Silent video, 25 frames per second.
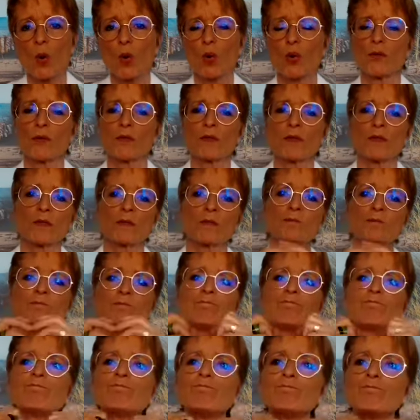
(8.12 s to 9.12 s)
Und
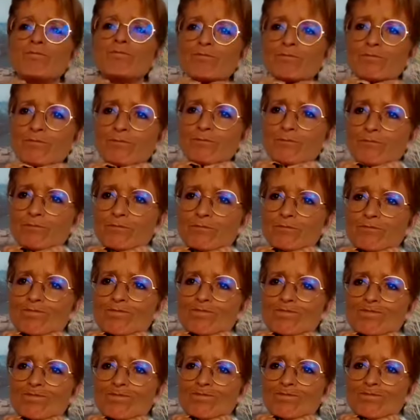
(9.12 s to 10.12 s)
hm,
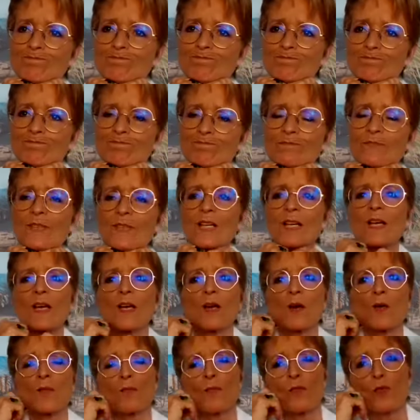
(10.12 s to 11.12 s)

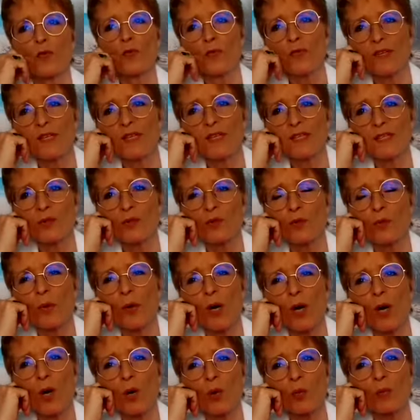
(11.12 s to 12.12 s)
wo will ich
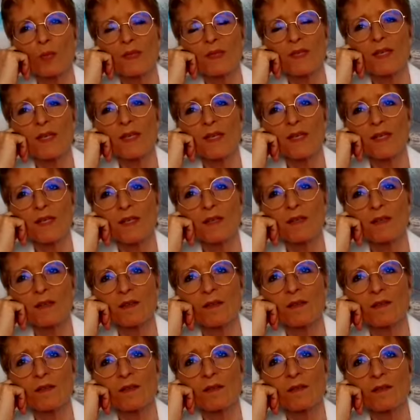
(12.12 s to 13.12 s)
überhaupt
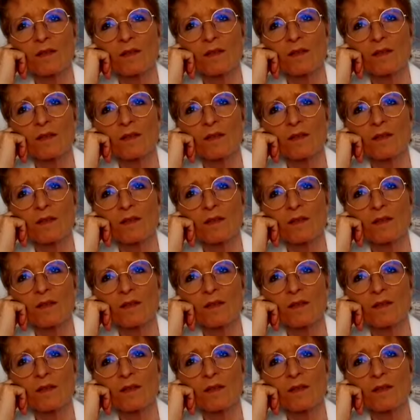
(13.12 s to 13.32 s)
hin?